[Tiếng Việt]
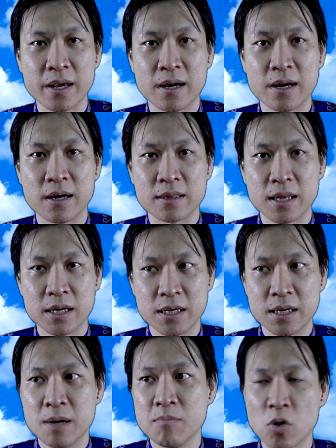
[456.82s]
à,
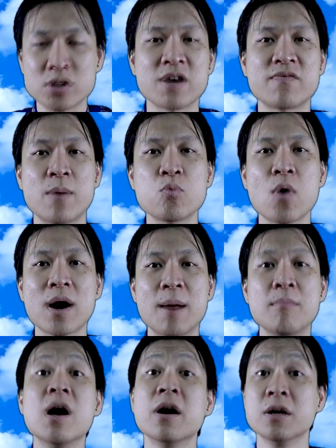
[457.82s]
thì mỗi sản phẩm Quang
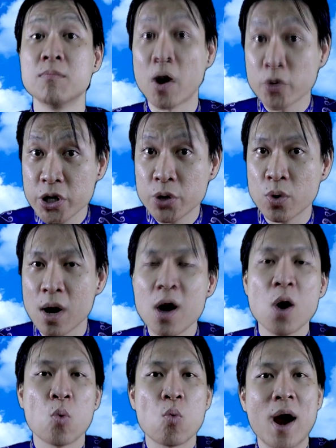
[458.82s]
Lâm lời được bao nhiêu
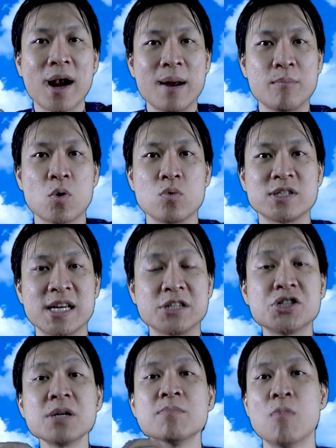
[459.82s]
Quang Lâm cũng sẽ
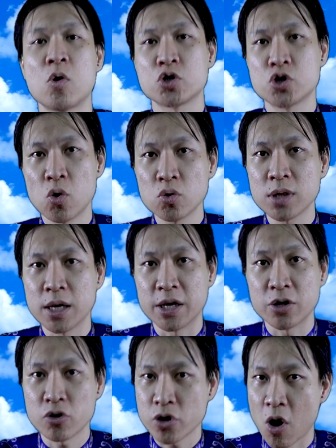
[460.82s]
trích một số
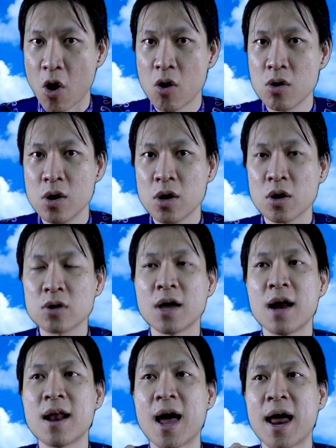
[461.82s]
tiền nho nhỏ có
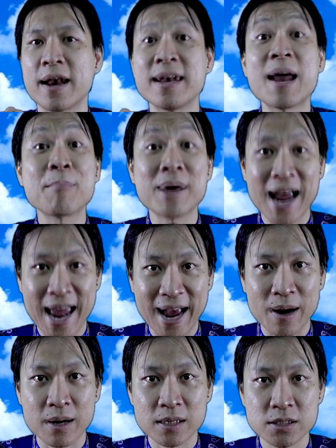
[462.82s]
thể là 5
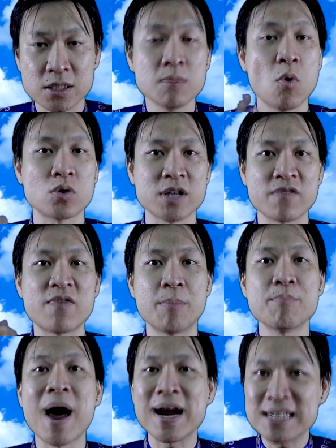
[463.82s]
ngàn trên một sản
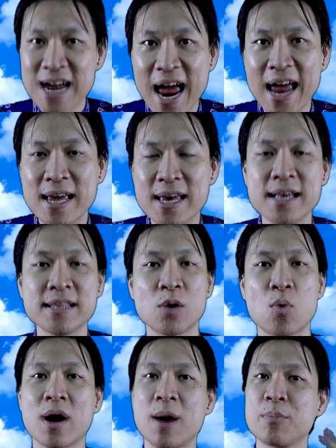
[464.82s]
phẩm bán ra thì
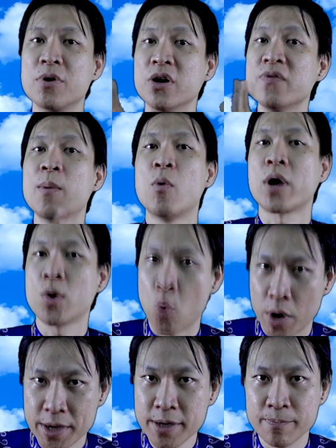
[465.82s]
Quang Lâm gửi vào một cái
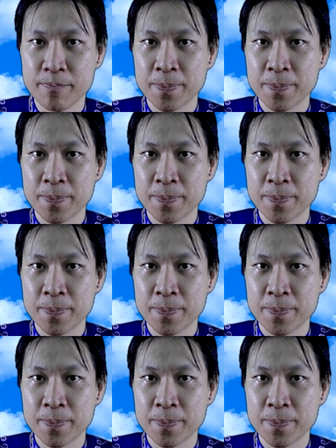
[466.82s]
quỹ.